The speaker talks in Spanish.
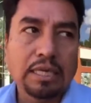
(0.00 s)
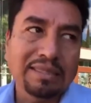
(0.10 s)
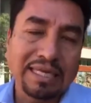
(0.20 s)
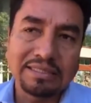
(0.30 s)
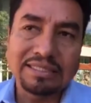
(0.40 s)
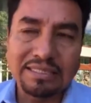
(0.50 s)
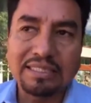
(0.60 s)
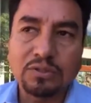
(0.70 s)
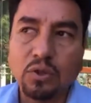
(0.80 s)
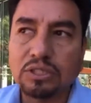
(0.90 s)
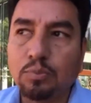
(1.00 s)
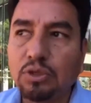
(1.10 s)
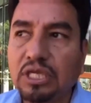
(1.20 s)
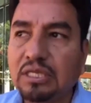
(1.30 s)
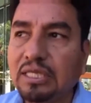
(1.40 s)
y ante las instancias
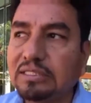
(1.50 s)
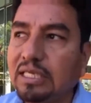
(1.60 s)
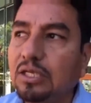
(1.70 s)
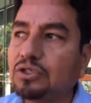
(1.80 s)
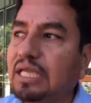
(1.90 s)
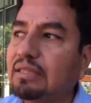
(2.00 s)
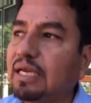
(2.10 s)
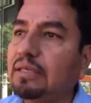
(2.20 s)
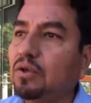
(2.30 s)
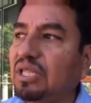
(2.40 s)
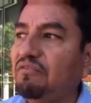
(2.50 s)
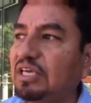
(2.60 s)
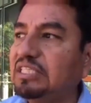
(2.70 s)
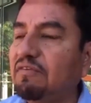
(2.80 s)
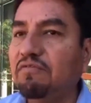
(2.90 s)
correspondientes y nos han traído
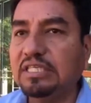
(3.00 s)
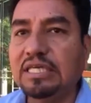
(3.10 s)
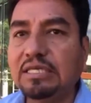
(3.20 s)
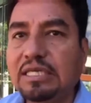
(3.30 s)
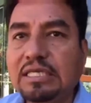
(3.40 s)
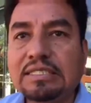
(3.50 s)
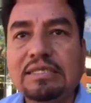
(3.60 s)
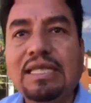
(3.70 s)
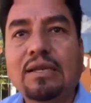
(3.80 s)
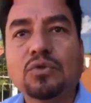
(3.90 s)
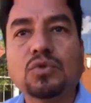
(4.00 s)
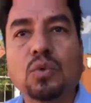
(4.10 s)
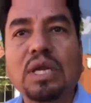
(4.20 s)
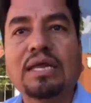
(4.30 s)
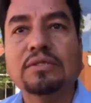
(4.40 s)
de fecha en fecha sin
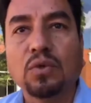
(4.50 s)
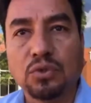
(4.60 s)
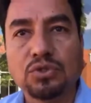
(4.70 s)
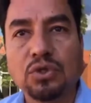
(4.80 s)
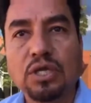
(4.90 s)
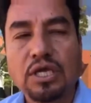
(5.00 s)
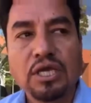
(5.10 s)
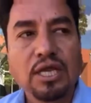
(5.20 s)
darnos una resolución.